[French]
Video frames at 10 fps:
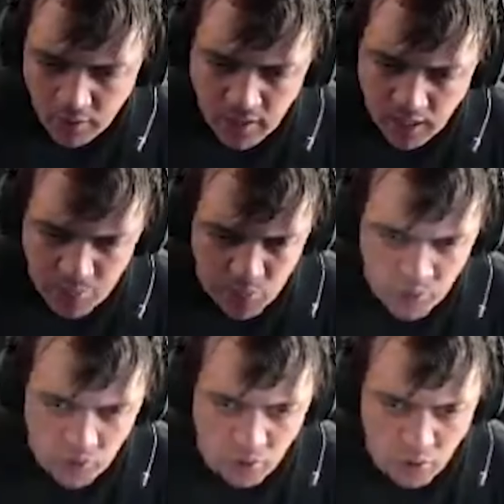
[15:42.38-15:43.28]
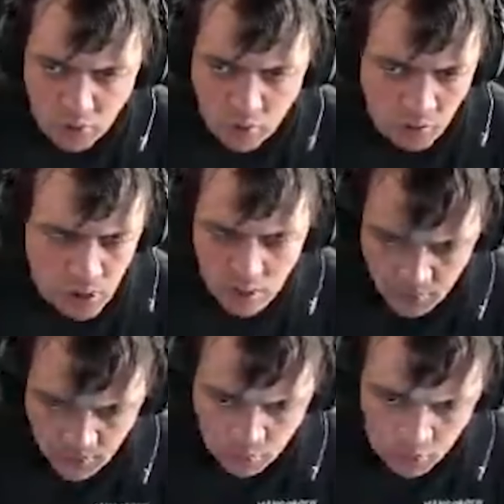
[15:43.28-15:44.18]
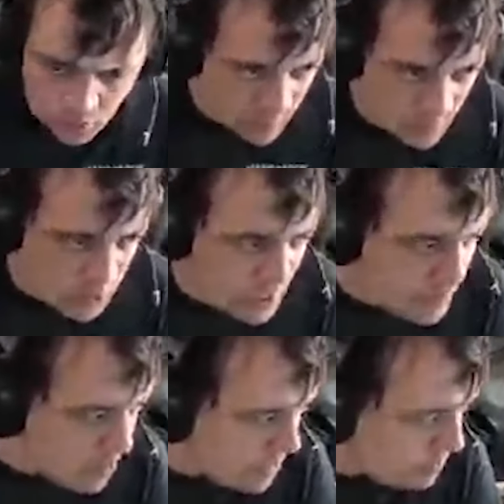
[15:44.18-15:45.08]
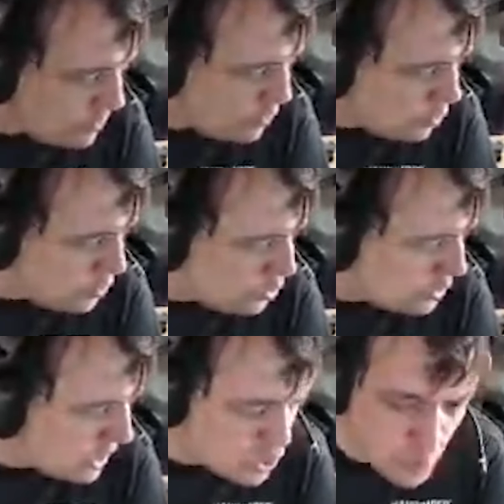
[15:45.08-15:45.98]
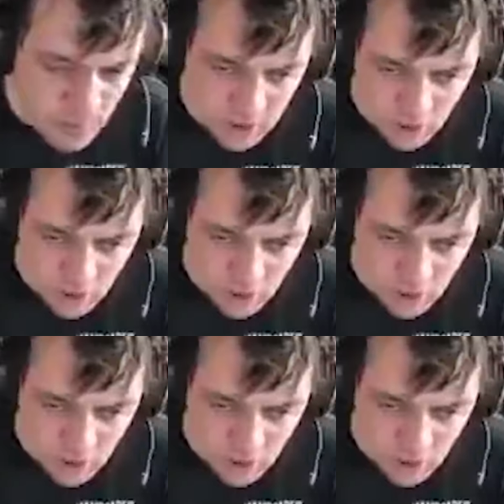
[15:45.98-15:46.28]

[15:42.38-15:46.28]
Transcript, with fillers: ta réponse, euh, ouais, c'est ton choix. Tu sais, moi, mais, le gras, je le mettrais